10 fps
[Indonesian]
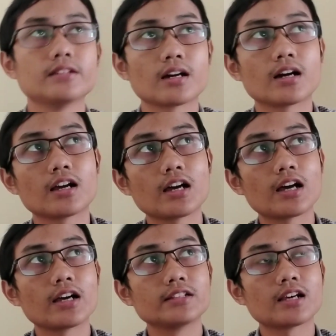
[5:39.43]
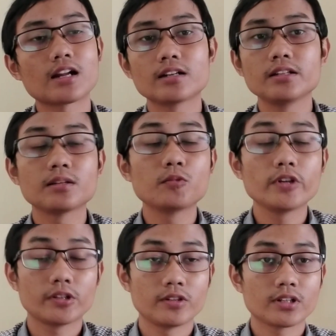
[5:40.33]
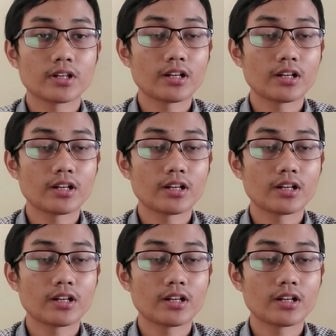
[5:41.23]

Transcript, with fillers: yang agak jarang ditemui gitu ya